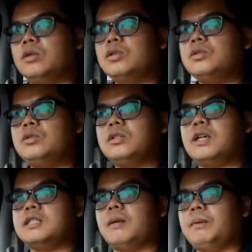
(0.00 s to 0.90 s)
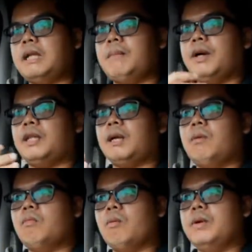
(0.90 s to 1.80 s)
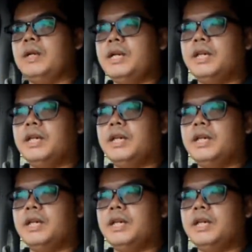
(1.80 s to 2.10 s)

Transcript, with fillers: terus kesan pertama kita bawa mobil